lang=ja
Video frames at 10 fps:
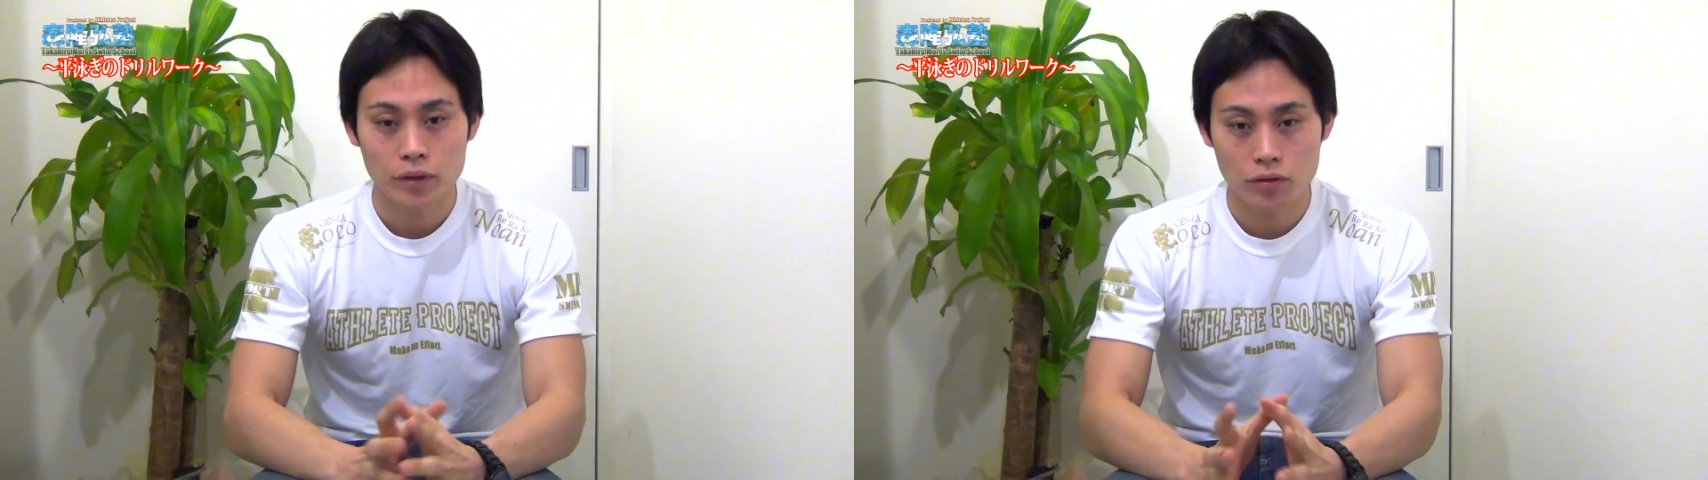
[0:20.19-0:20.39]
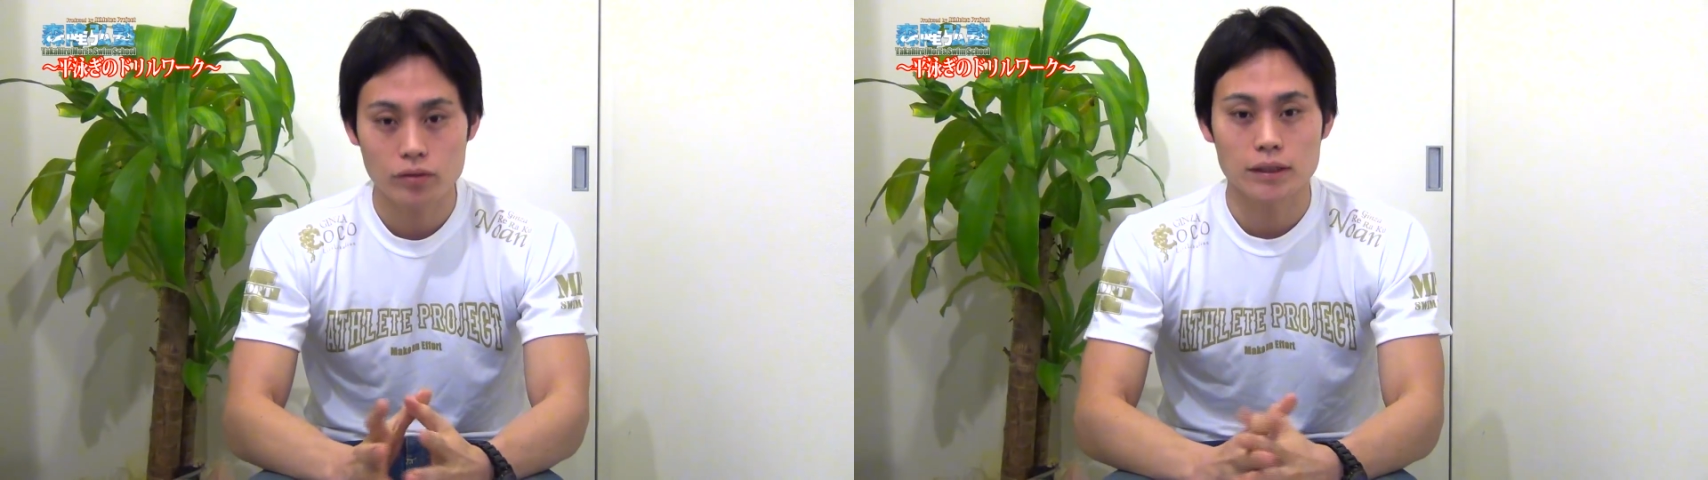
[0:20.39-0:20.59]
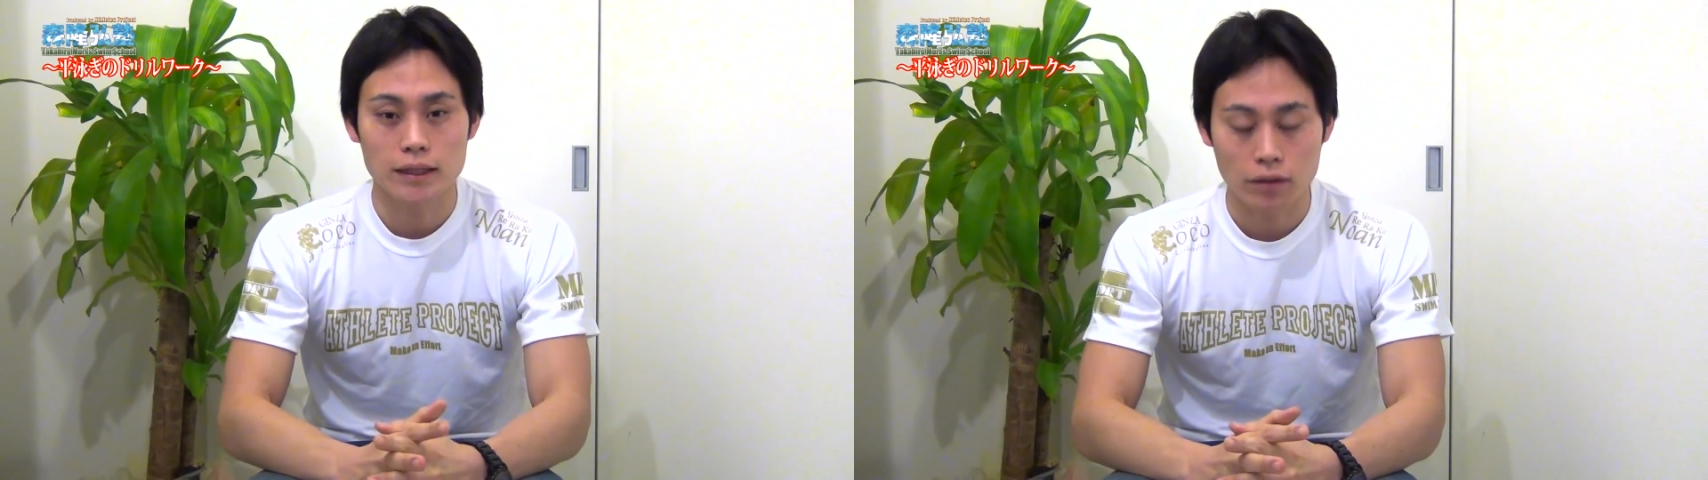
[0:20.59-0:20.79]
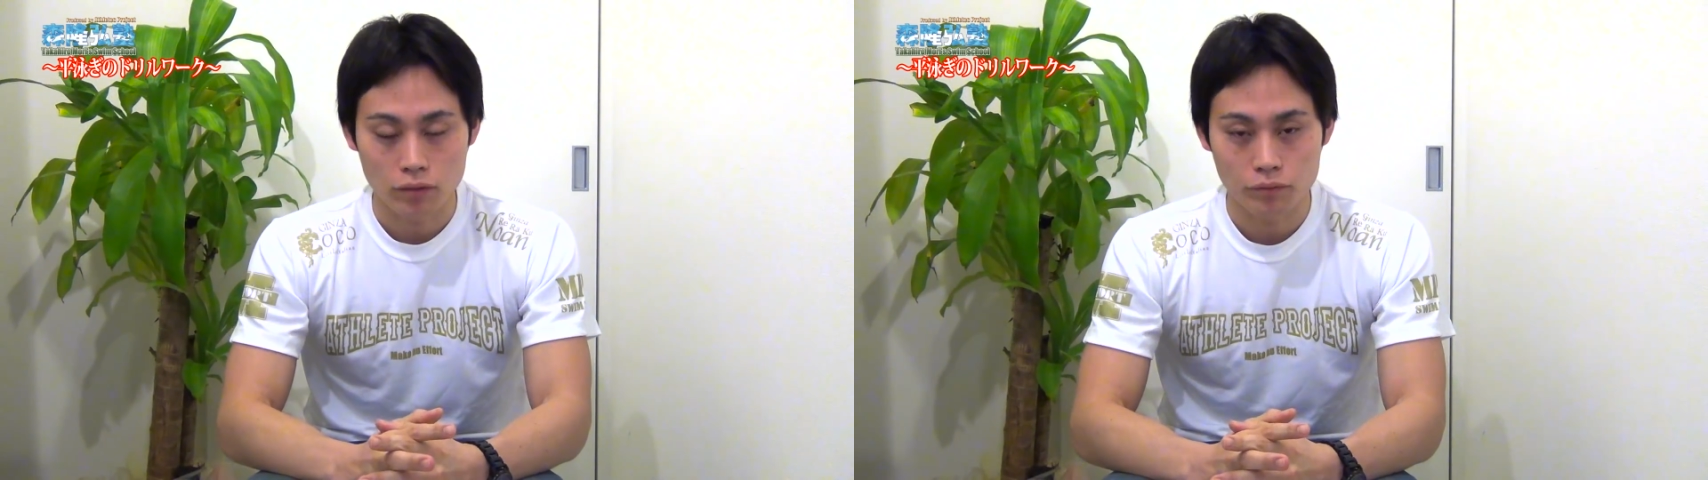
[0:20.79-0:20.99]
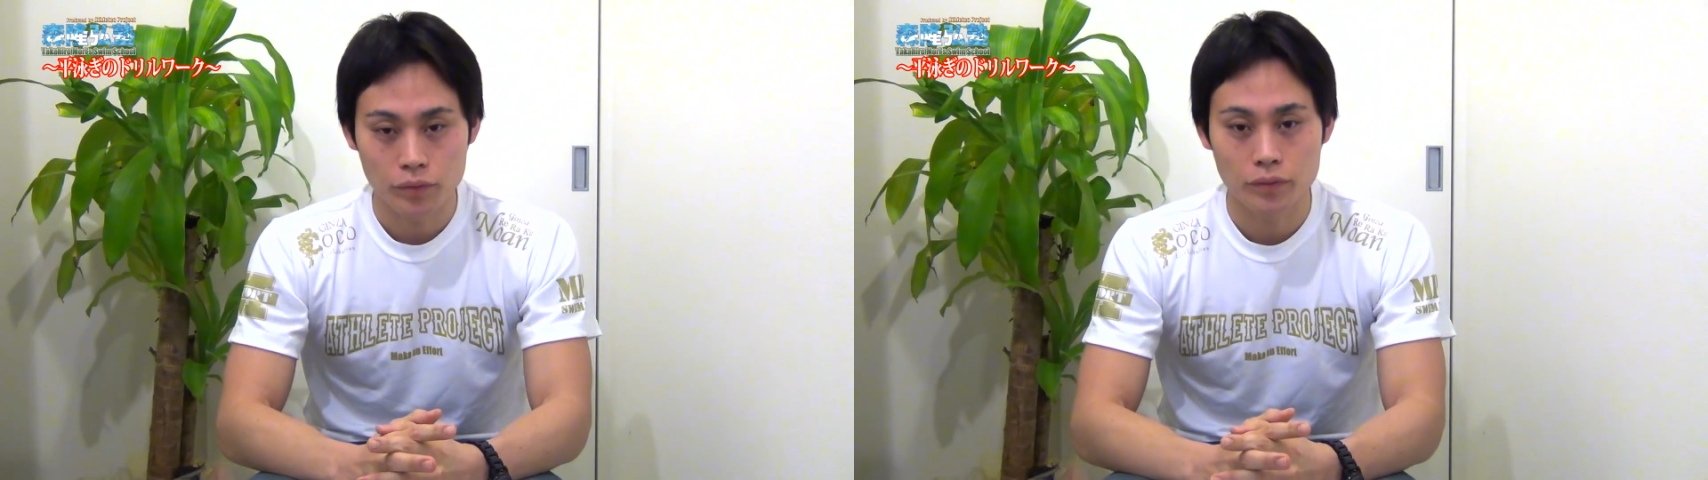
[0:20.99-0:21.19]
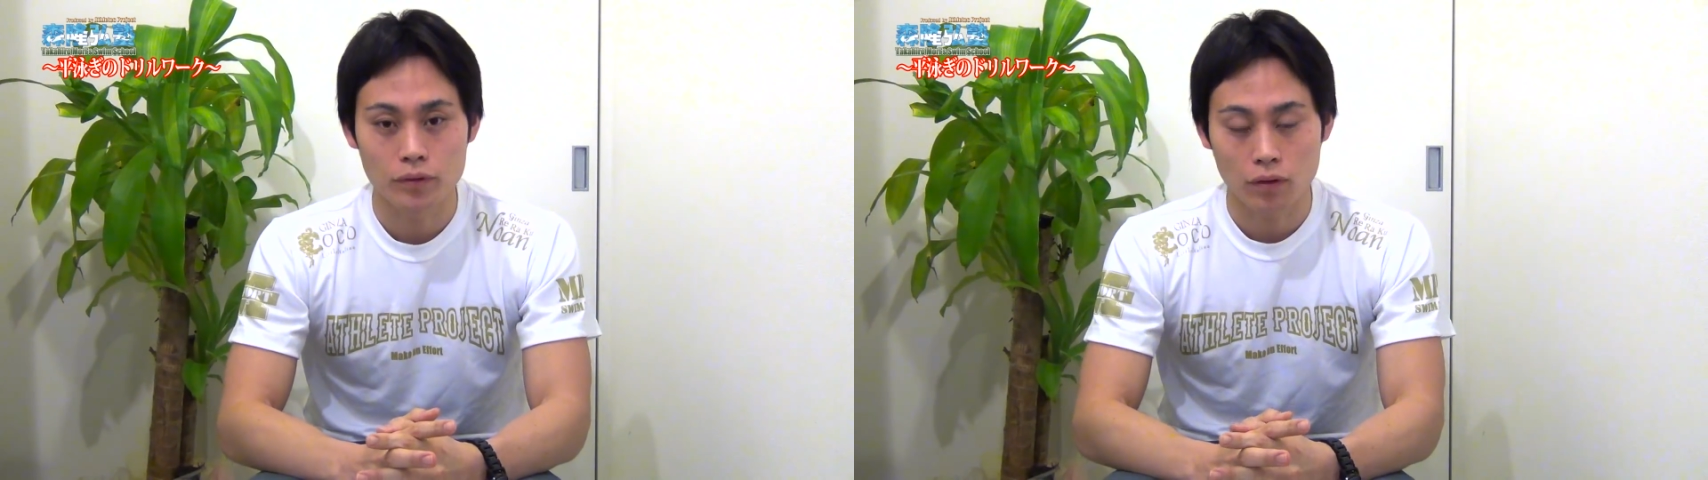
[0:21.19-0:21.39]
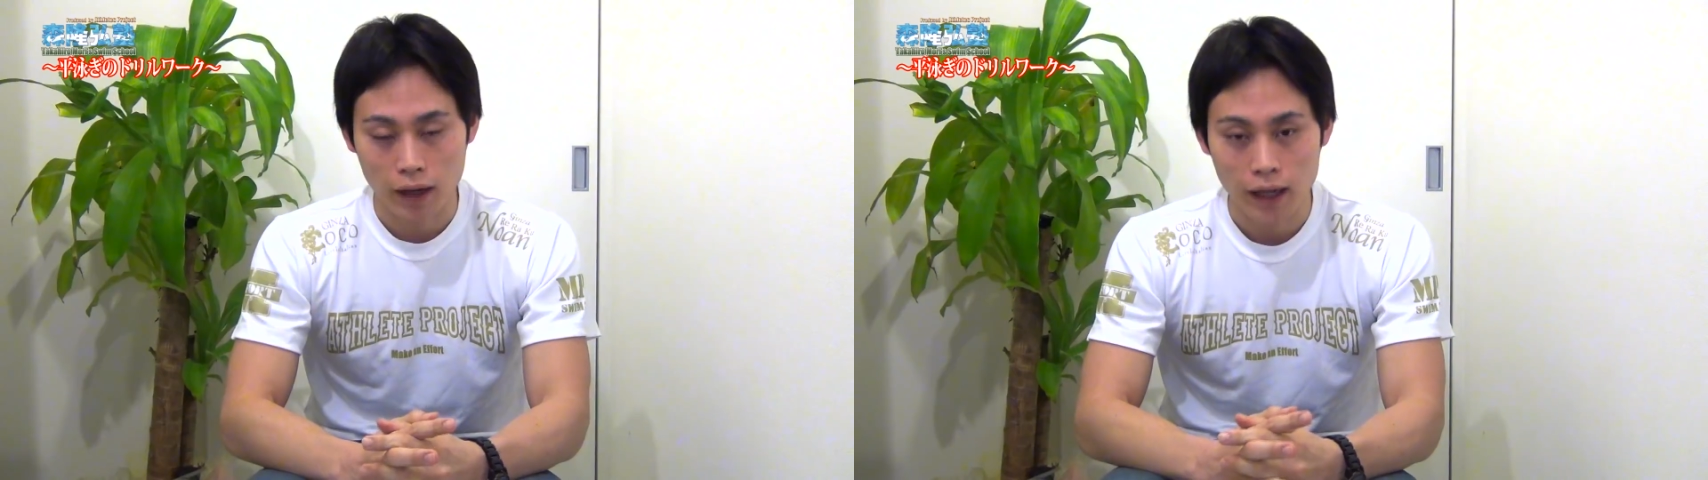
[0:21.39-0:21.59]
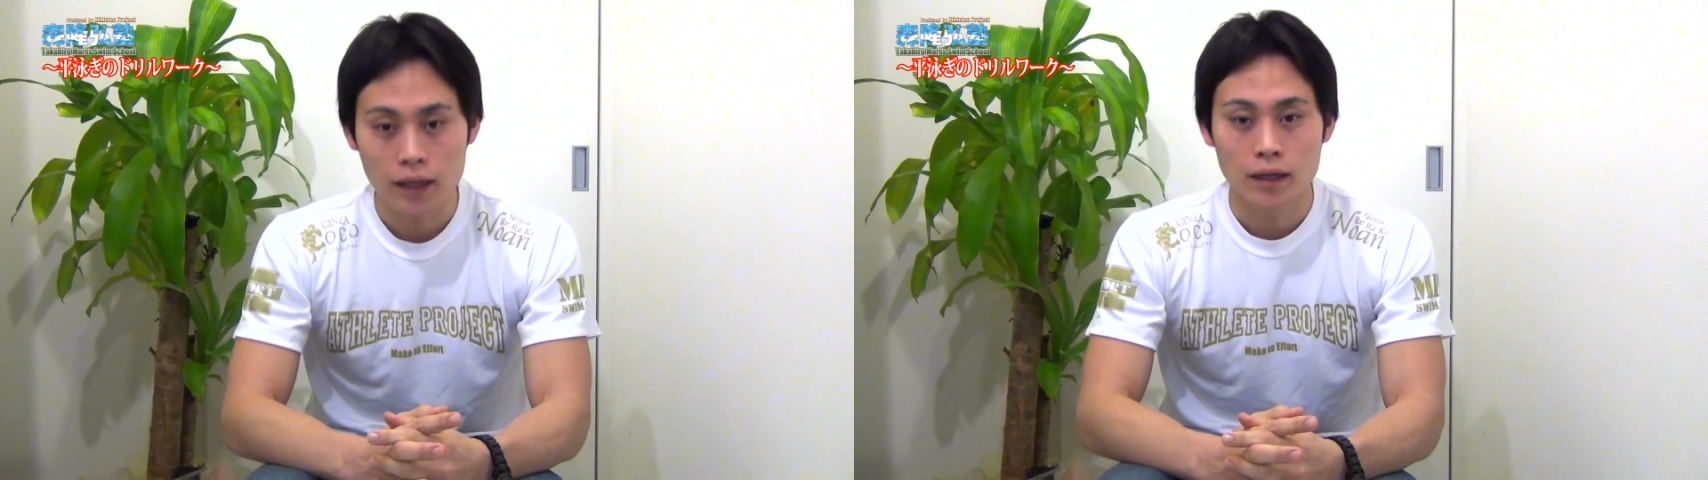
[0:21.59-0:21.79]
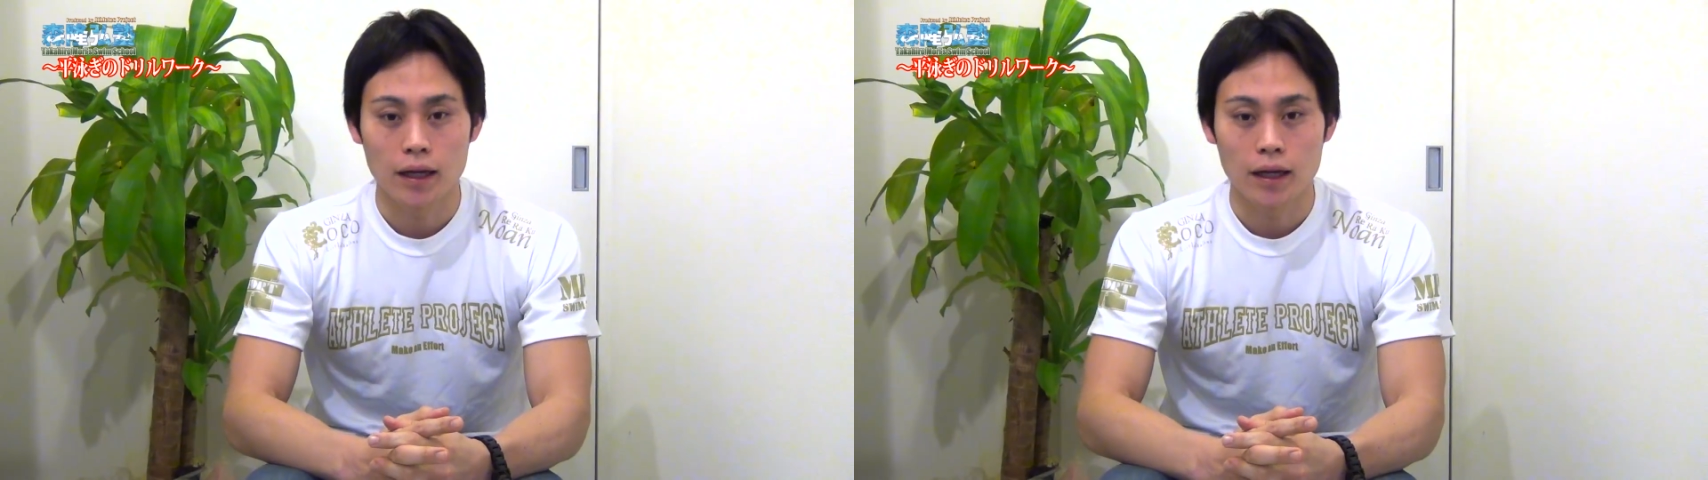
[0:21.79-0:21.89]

動作の部分とか、